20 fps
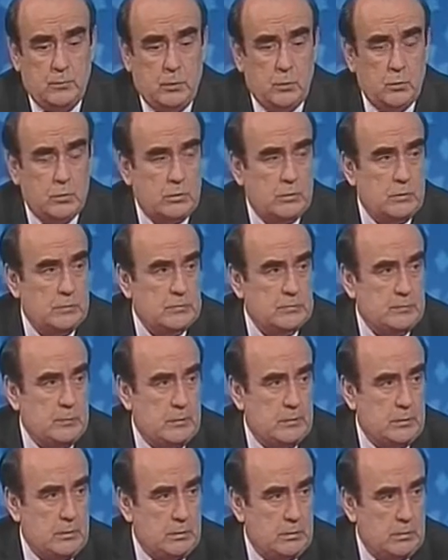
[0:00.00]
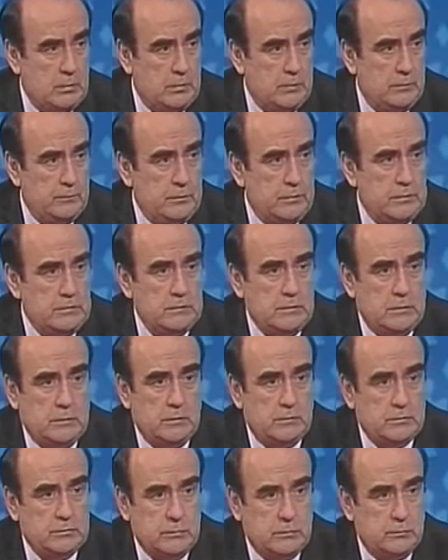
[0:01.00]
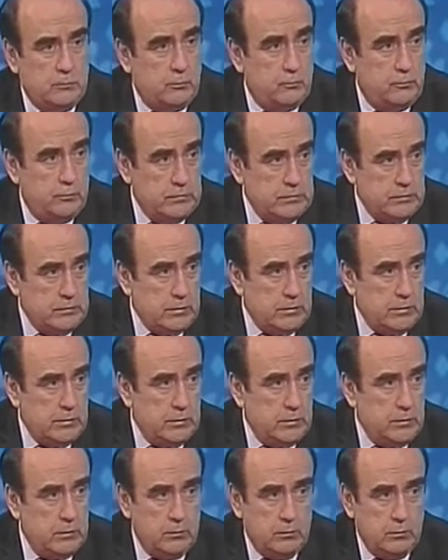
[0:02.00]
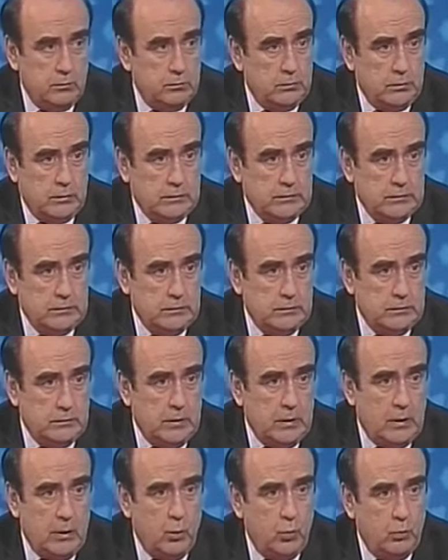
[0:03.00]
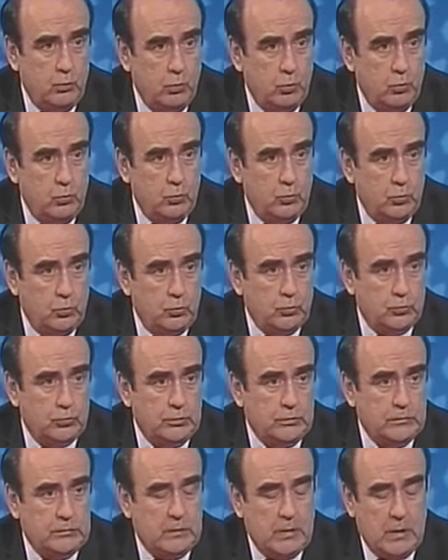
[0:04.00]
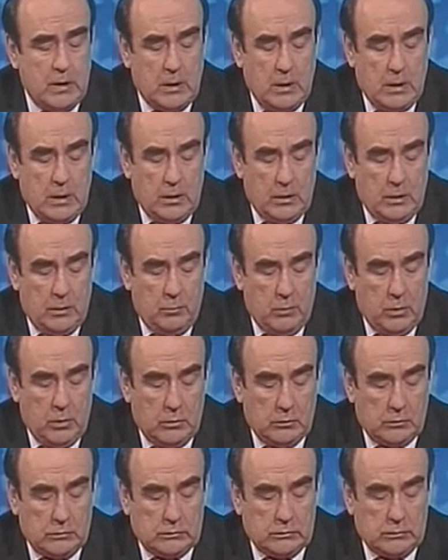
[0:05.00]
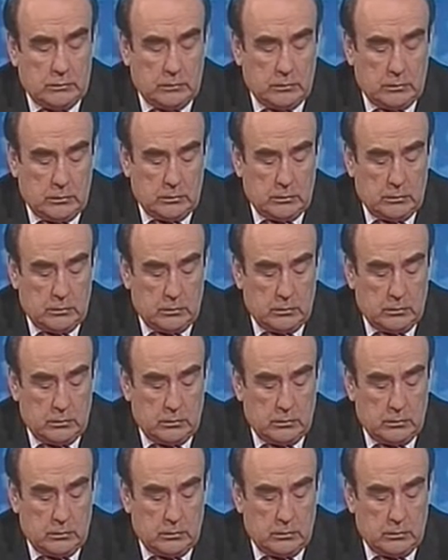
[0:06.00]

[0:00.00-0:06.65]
органам исполнительной власти она в основном выстроена. У нас на любую должность имеются 2-3